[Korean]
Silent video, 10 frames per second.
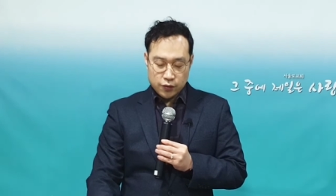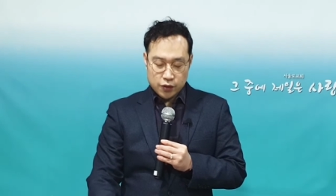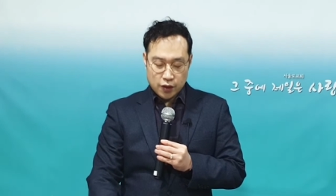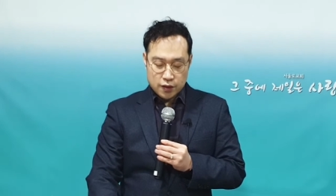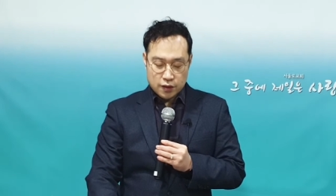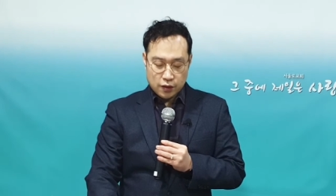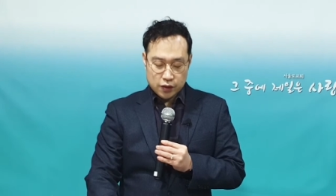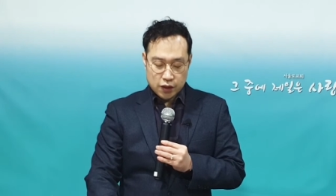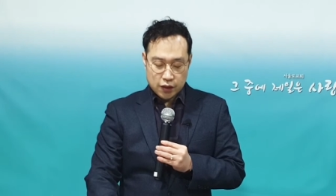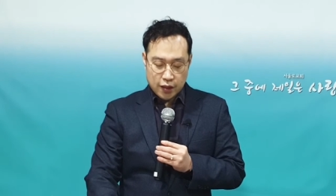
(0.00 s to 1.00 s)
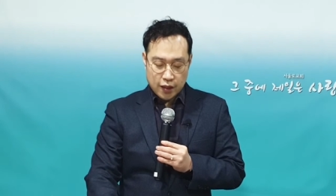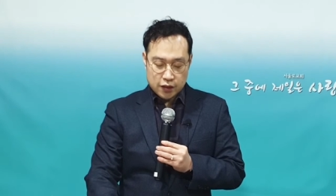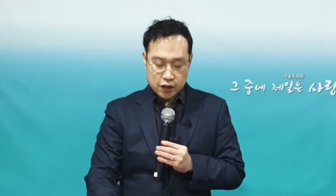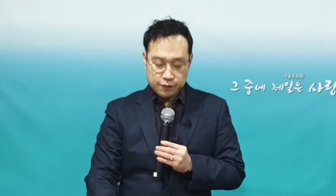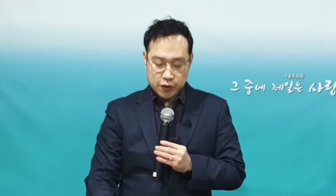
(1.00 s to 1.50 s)
베드로전서
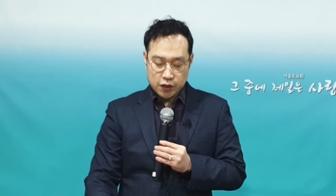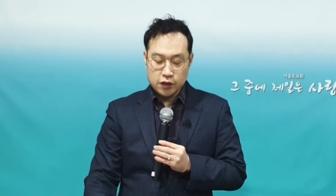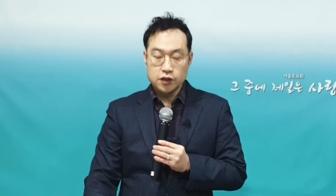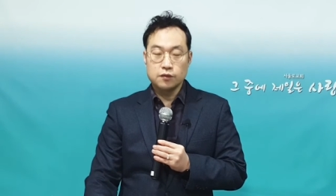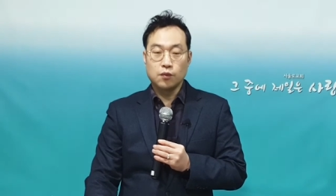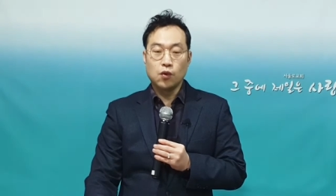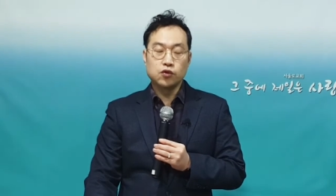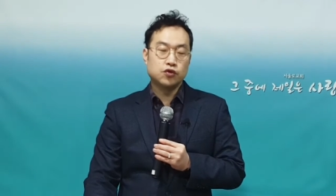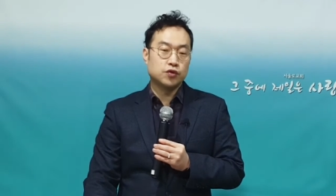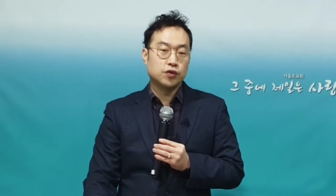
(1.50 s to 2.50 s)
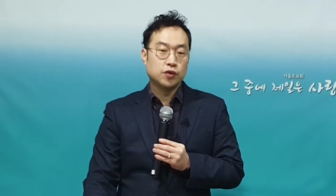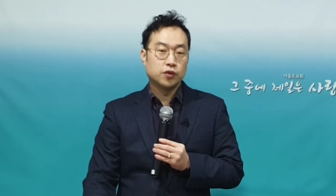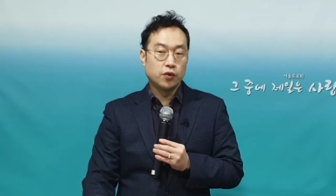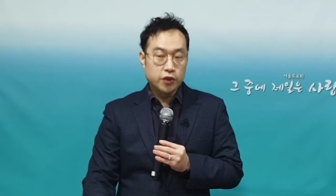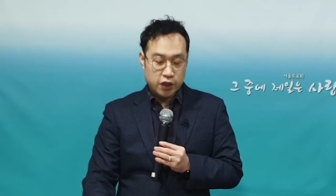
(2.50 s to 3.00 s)
시대의 집들은
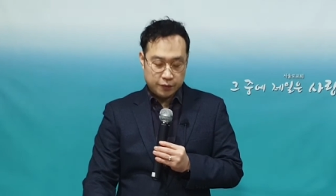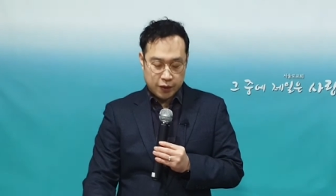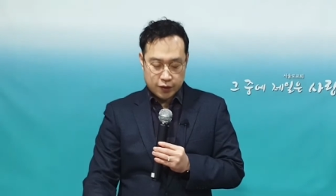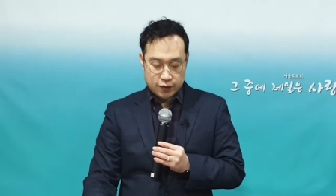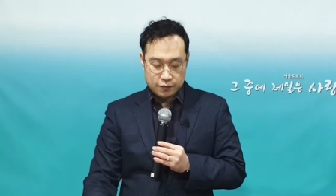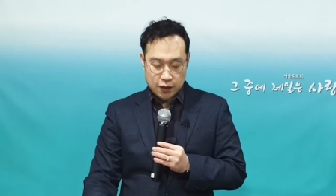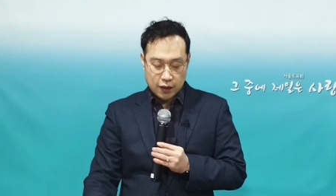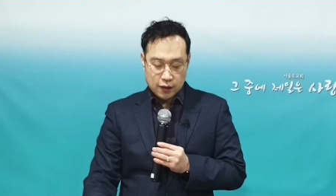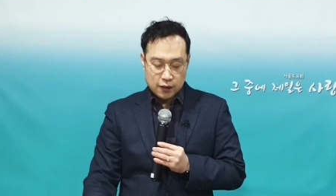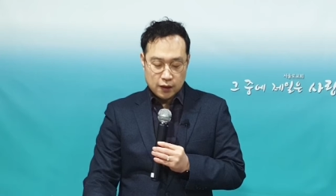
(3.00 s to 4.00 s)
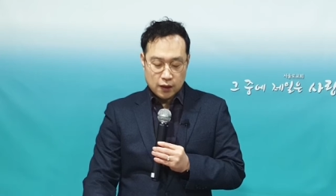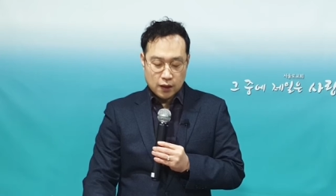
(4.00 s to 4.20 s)
모두 돌집이었습니다.